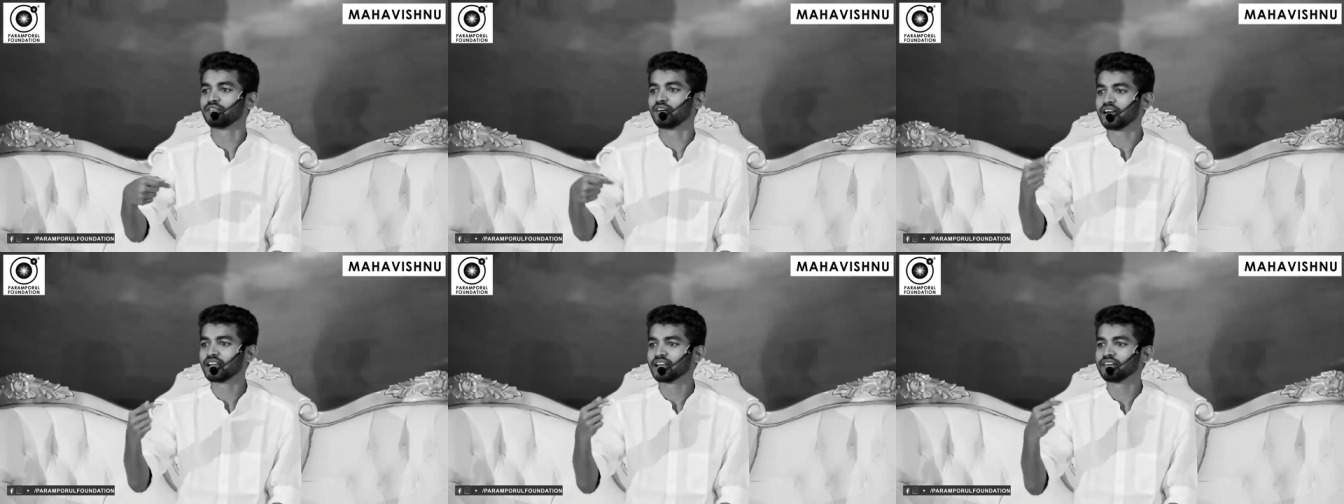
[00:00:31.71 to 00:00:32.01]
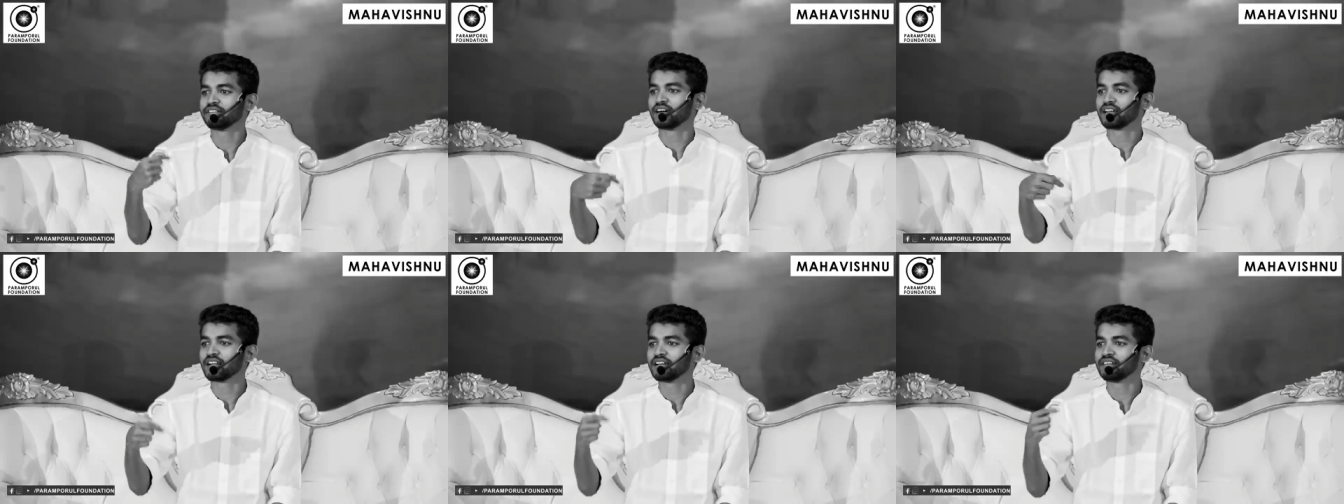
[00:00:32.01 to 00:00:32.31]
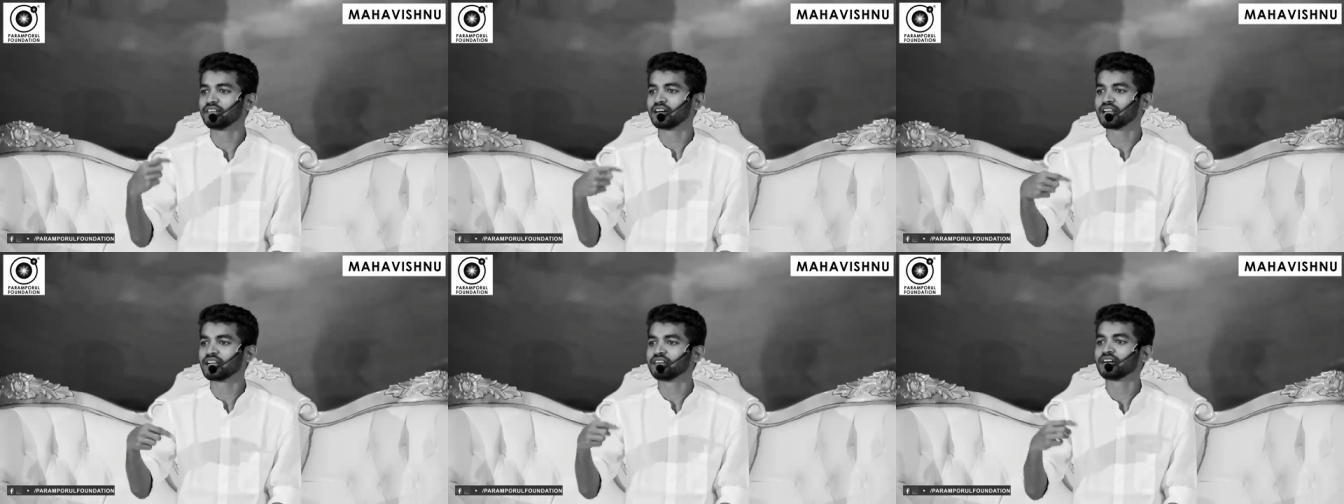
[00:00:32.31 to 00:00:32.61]
வர வர
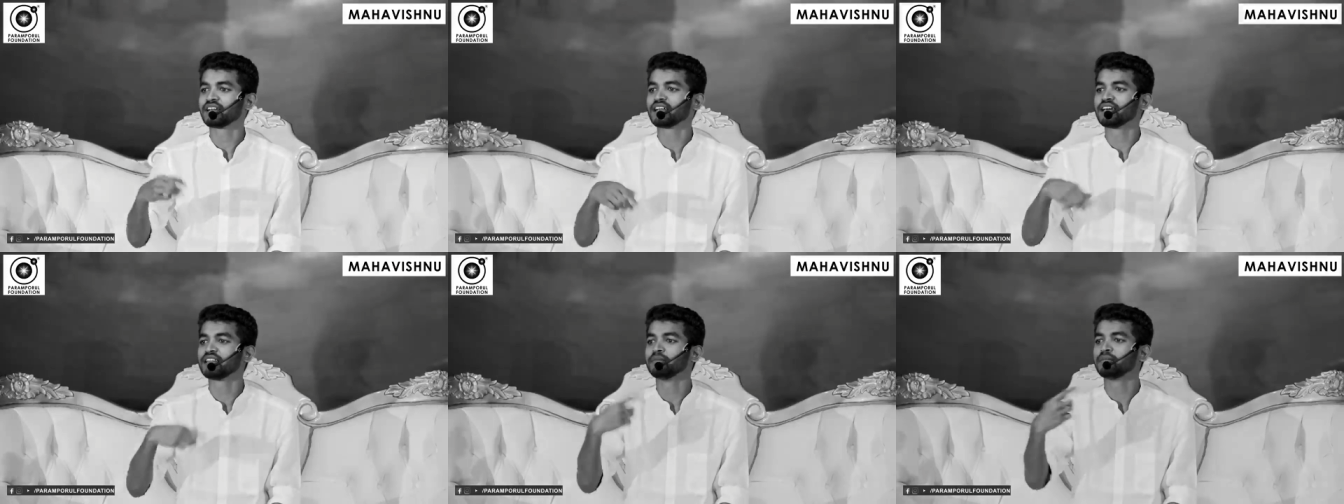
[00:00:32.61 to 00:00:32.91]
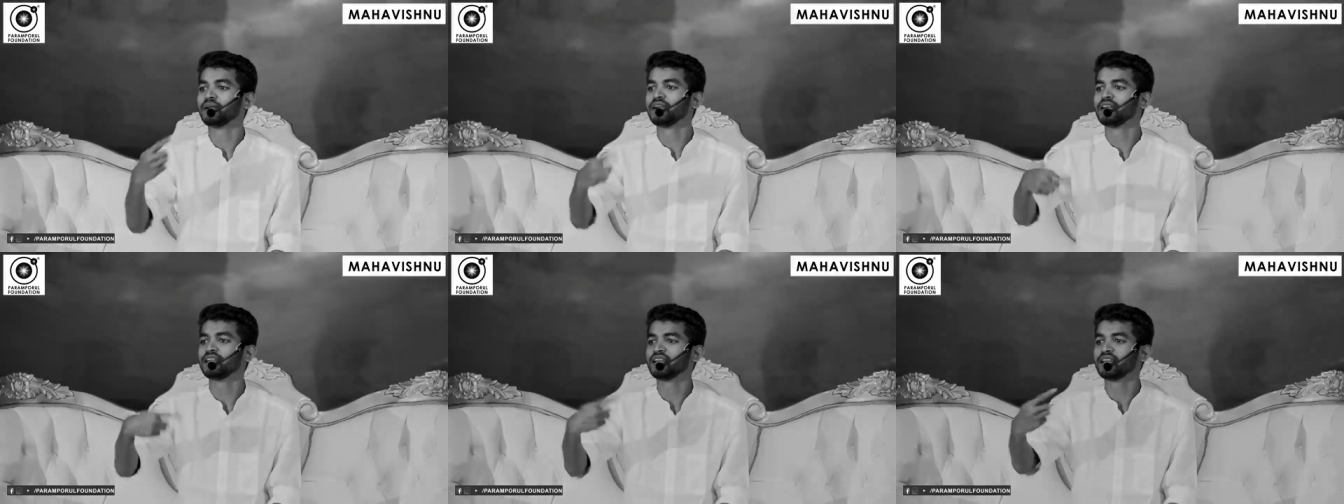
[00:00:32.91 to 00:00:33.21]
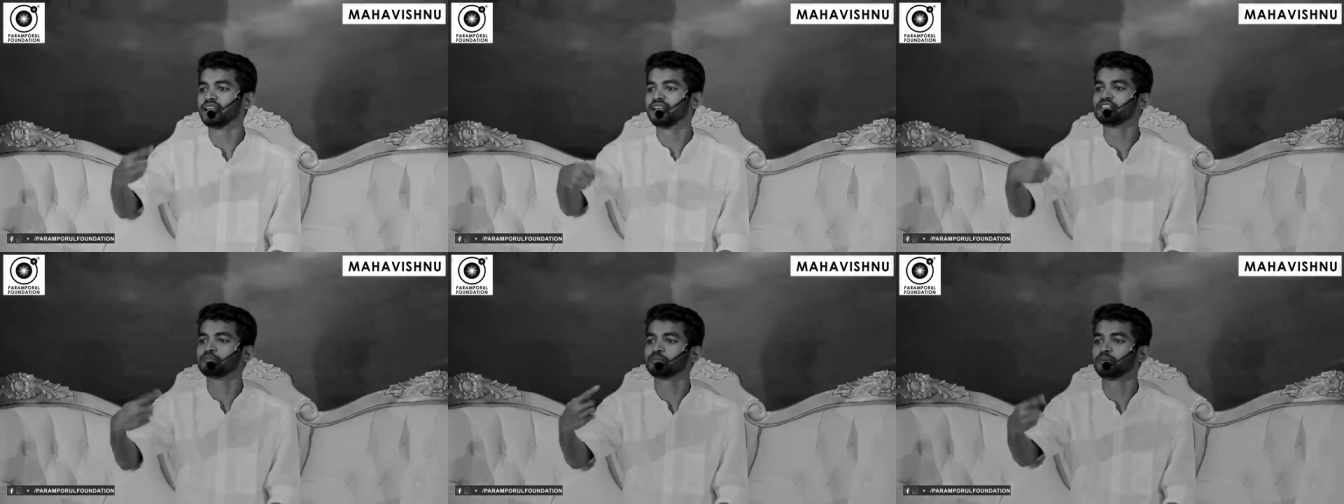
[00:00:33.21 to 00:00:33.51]
வர வர அதை
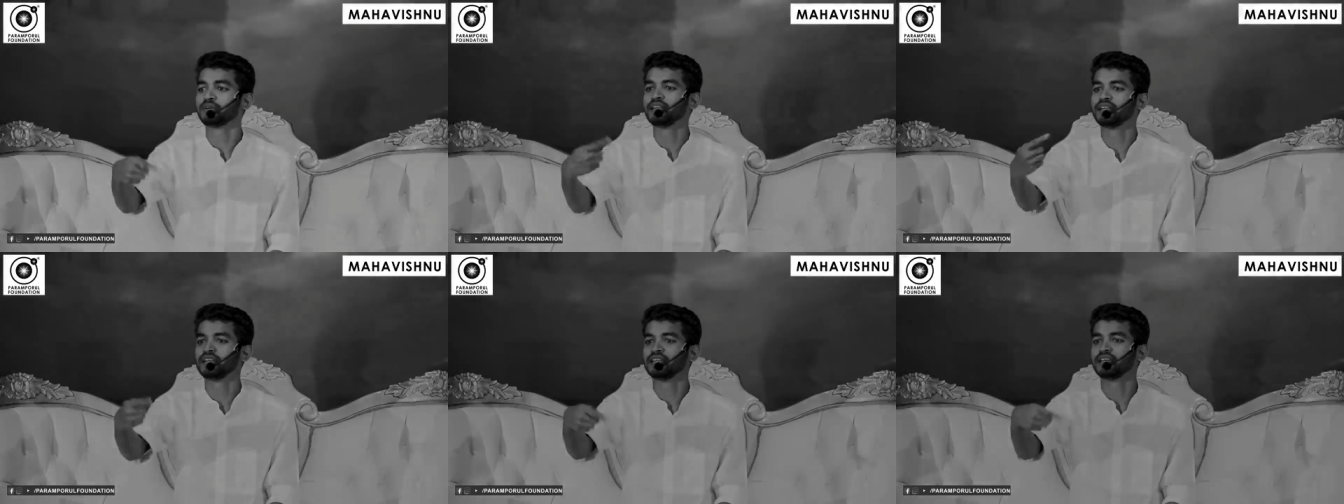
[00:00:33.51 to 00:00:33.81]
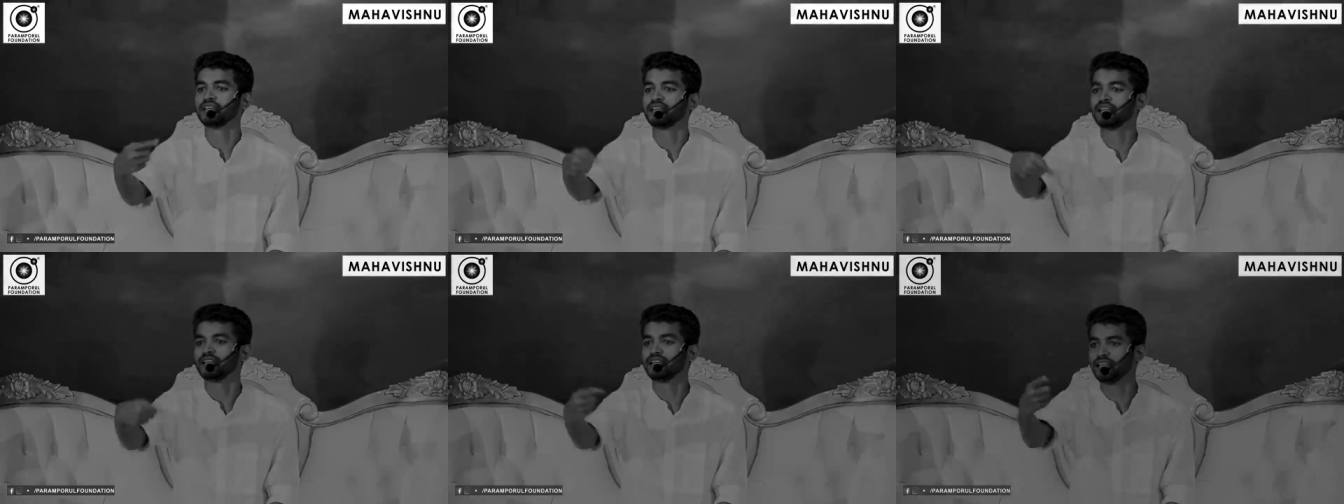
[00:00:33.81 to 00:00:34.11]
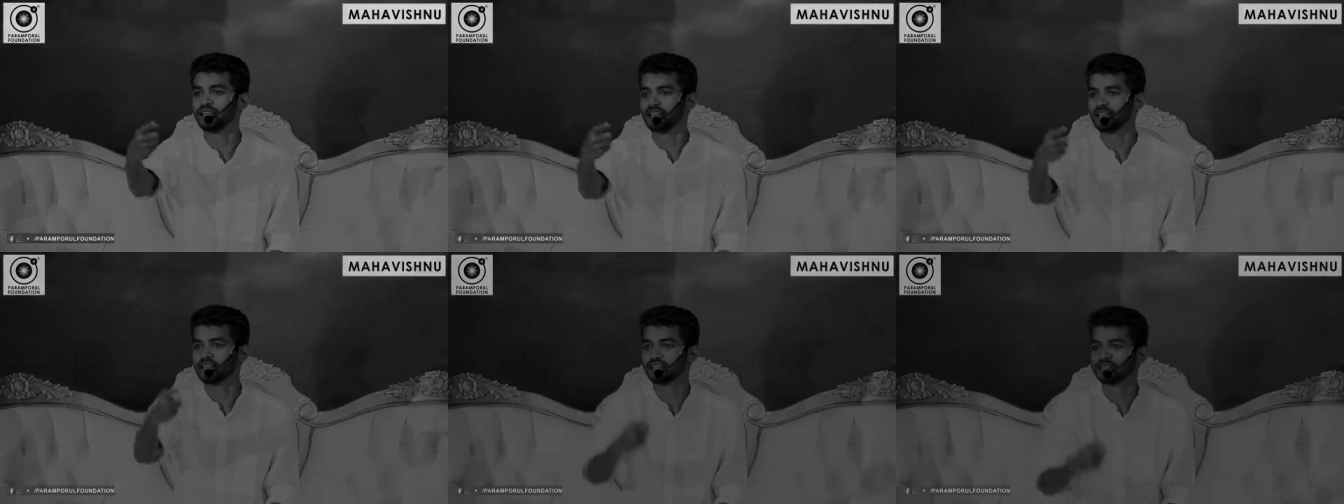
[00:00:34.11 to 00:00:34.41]
மெட்டீரியலைஸ் பண்ணிக்கிட்டே இருக்கீங்க